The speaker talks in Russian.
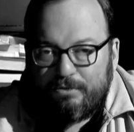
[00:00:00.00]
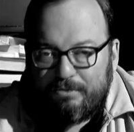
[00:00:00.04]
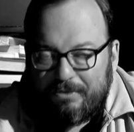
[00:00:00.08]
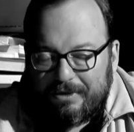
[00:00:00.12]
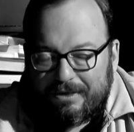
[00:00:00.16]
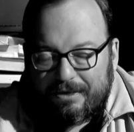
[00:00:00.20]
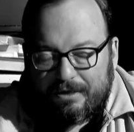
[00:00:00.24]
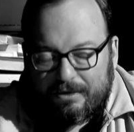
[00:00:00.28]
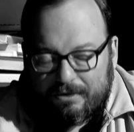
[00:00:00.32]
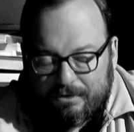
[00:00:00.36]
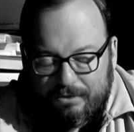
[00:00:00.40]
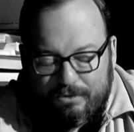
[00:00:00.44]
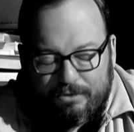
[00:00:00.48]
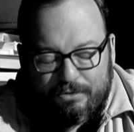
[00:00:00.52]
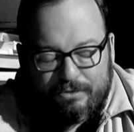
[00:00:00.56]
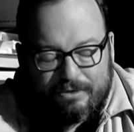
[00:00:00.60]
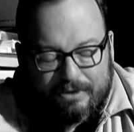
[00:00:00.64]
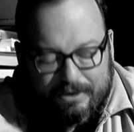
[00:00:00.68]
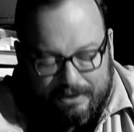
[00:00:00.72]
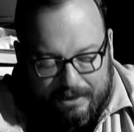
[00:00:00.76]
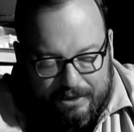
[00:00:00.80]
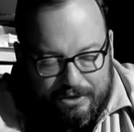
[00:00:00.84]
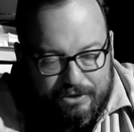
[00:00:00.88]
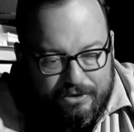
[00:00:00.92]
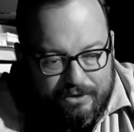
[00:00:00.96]
Дмитрию Анатольевичу
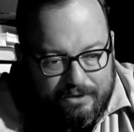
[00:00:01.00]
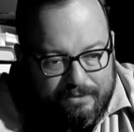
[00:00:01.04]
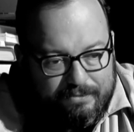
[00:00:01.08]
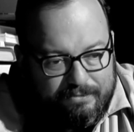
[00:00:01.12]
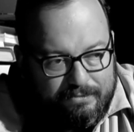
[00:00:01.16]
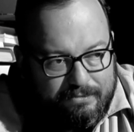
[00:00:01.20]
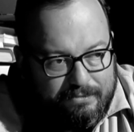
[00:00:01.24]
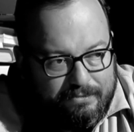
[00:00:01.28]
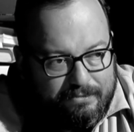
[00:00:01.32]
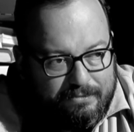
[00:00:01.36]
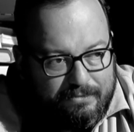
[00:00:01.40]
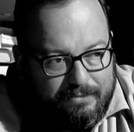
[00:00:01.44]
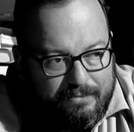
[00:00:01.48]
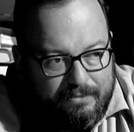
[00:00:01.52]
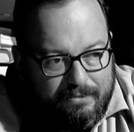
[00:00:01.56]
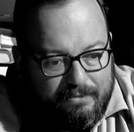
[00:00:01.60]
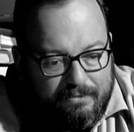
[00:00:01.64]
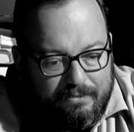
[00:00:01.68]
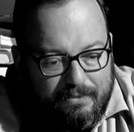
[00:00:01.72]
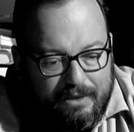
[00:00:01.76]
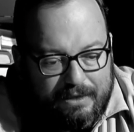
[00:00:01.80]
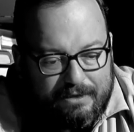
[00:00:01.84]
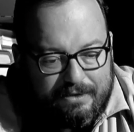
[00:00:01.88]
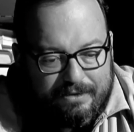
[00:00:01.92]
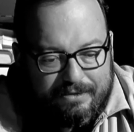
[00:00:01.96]
страшно. Угу.
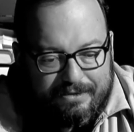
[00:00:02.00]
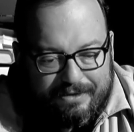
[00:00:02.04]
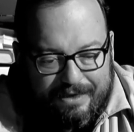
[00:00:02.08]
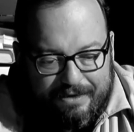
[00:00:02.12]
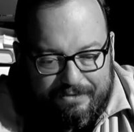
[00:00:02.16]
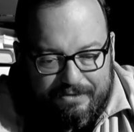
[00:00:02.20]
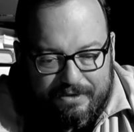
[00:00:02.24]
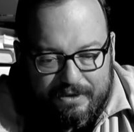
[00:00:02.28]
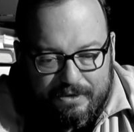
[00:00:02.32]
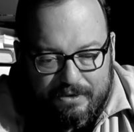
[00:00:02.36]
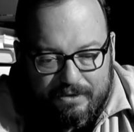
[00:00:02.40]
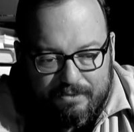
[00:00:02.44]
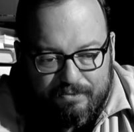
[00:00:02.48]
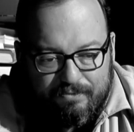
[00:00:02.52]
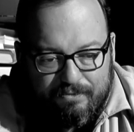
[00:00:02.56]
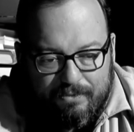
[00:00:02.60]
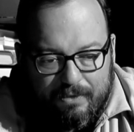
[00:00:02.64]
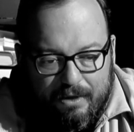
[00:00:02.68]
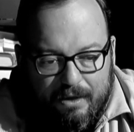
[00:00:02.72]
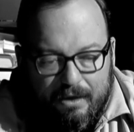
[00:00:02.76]
Это зависть.